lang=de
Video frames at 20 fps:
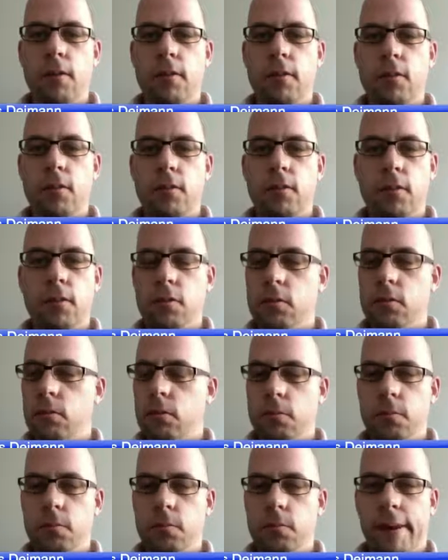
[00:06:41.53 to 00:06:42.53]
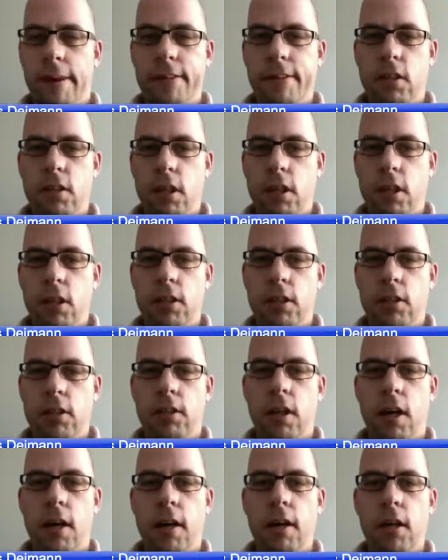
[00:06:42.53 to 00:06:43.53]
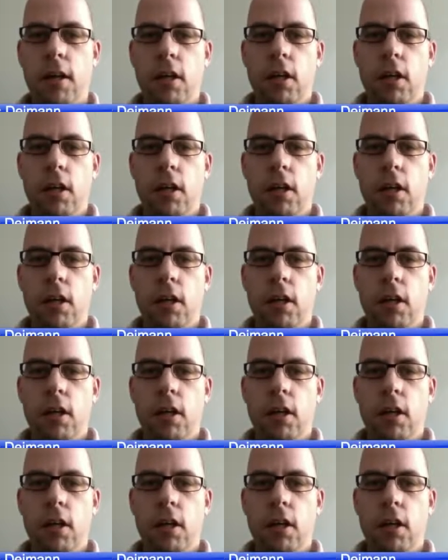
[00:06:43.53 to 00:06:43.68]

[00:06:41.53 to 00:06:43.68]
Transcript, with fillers: Ne, und mein Ziel ist da,